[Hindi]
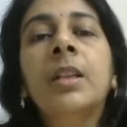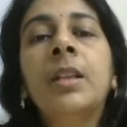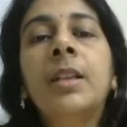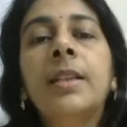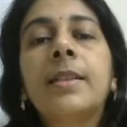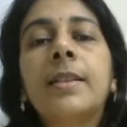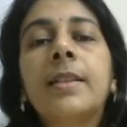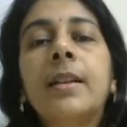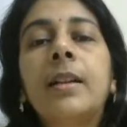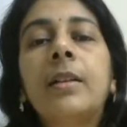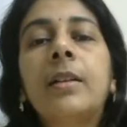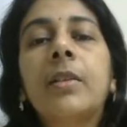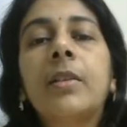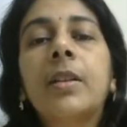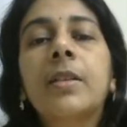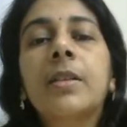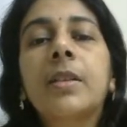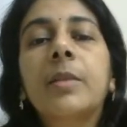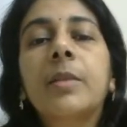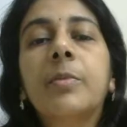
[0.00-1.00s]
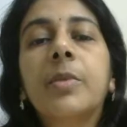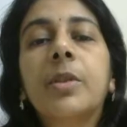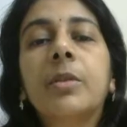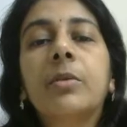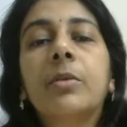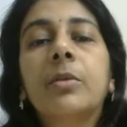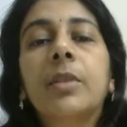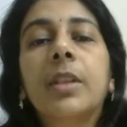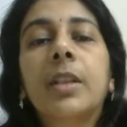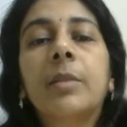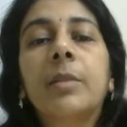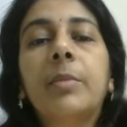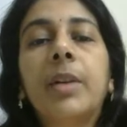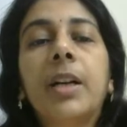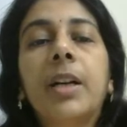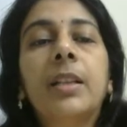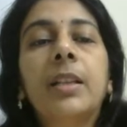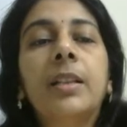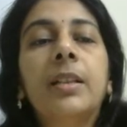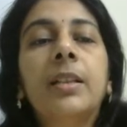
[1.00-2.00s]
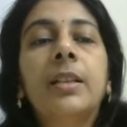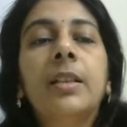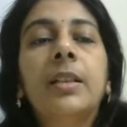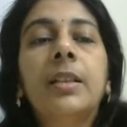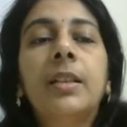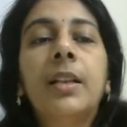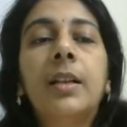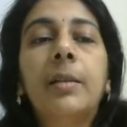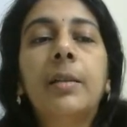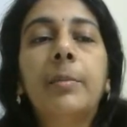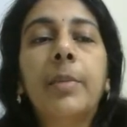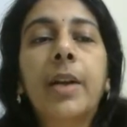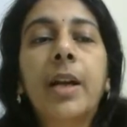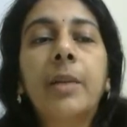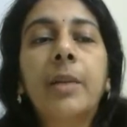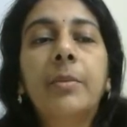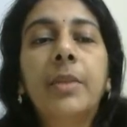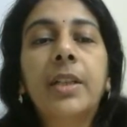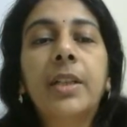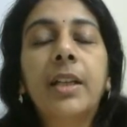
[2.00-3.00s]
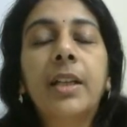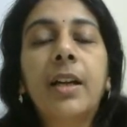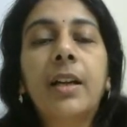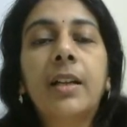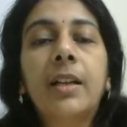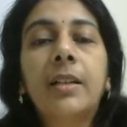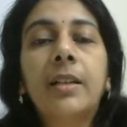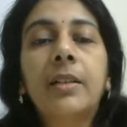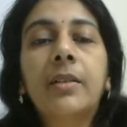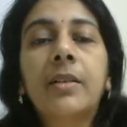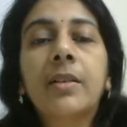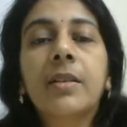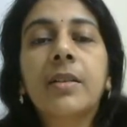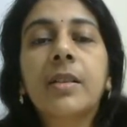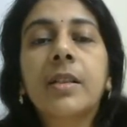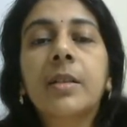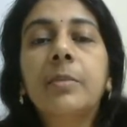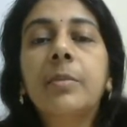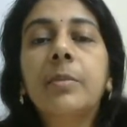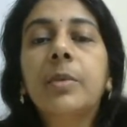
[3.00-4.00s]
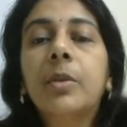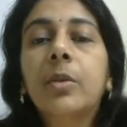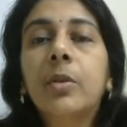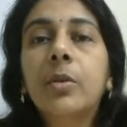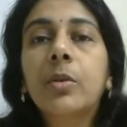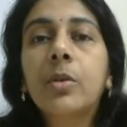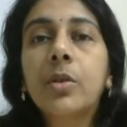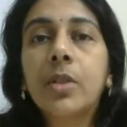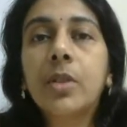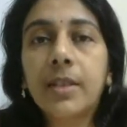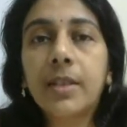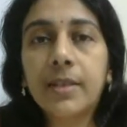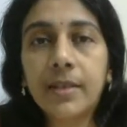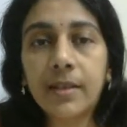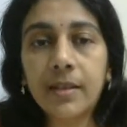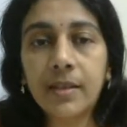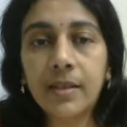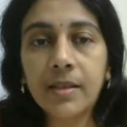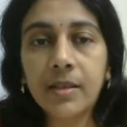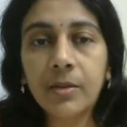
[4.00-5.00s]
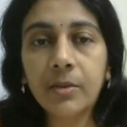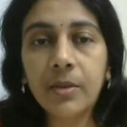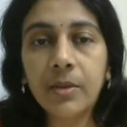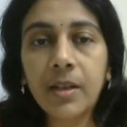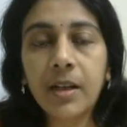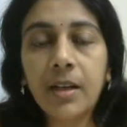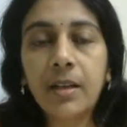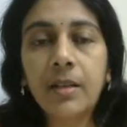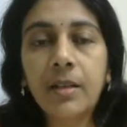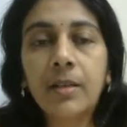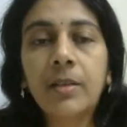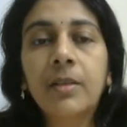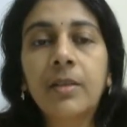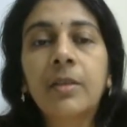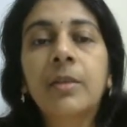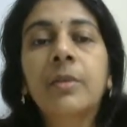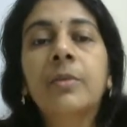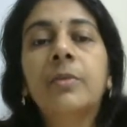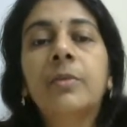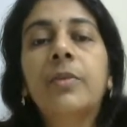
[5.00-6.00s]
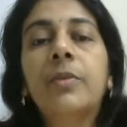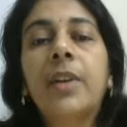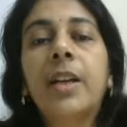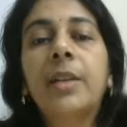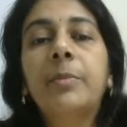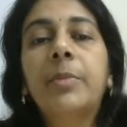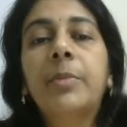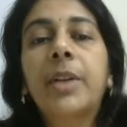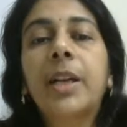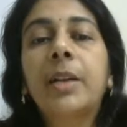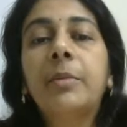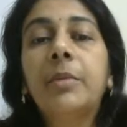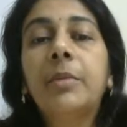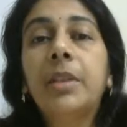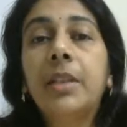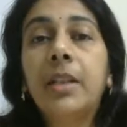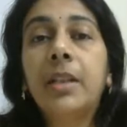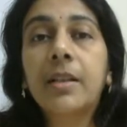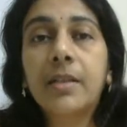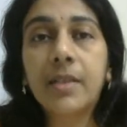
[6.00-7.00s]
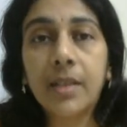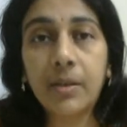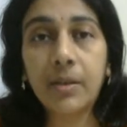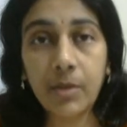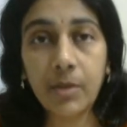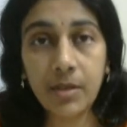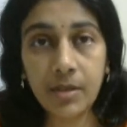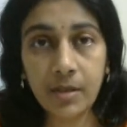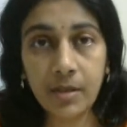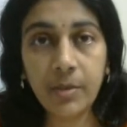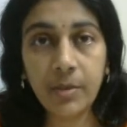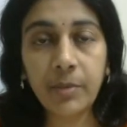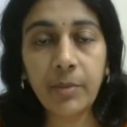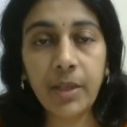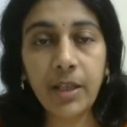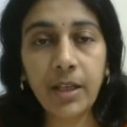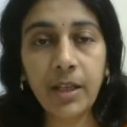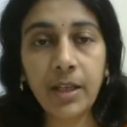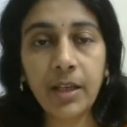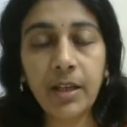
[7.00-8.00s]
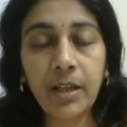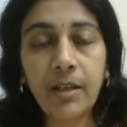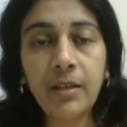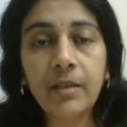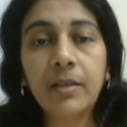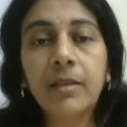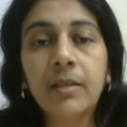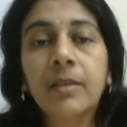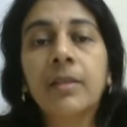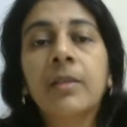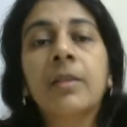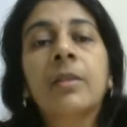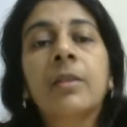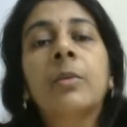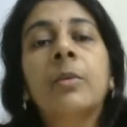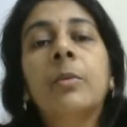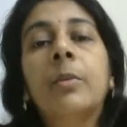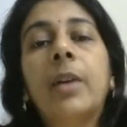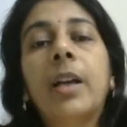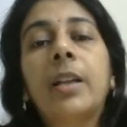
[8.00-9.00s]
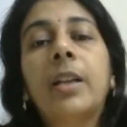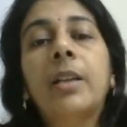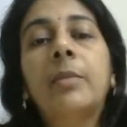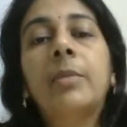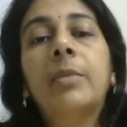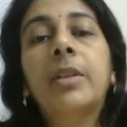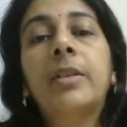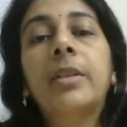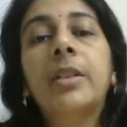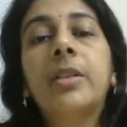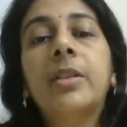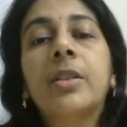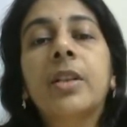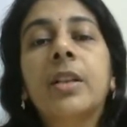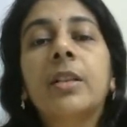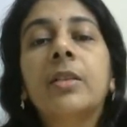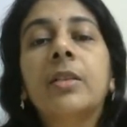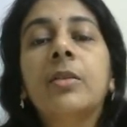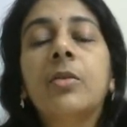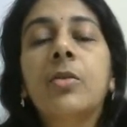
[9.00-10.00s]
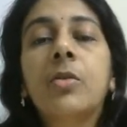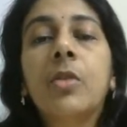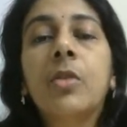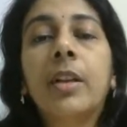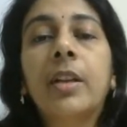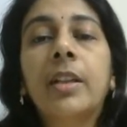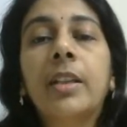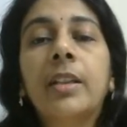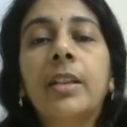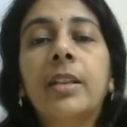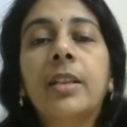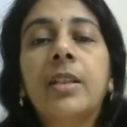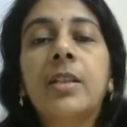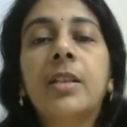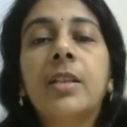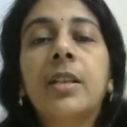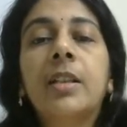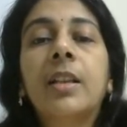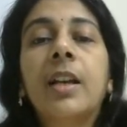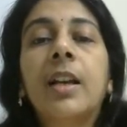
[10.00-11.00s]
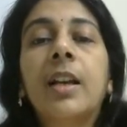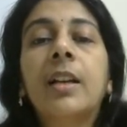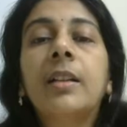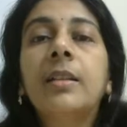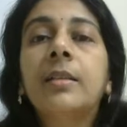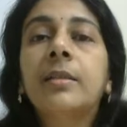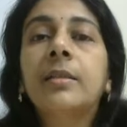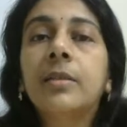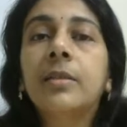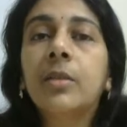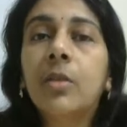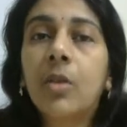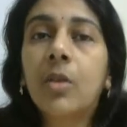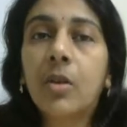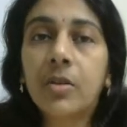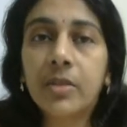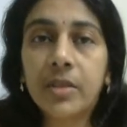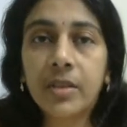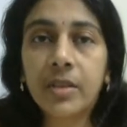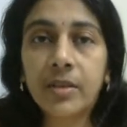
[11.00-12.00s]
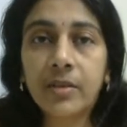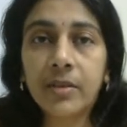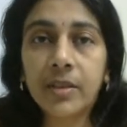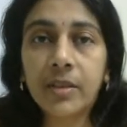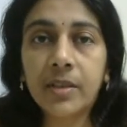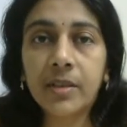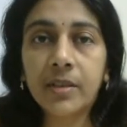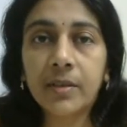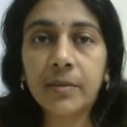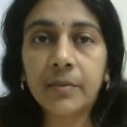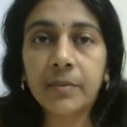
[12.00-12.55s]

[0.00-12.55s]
इसका ट्रांसक्रिप्शन होने के बाद प्राइमरी आरएनए ट्रांसक्रिप्ट कुछ इस तरह से होगा फाइव प्राइम लीडर सीक्वेंस अभी भी है वेरिएबल रीजन ज्वाइनिंग रीजन एंड कांस्टेंट रीजन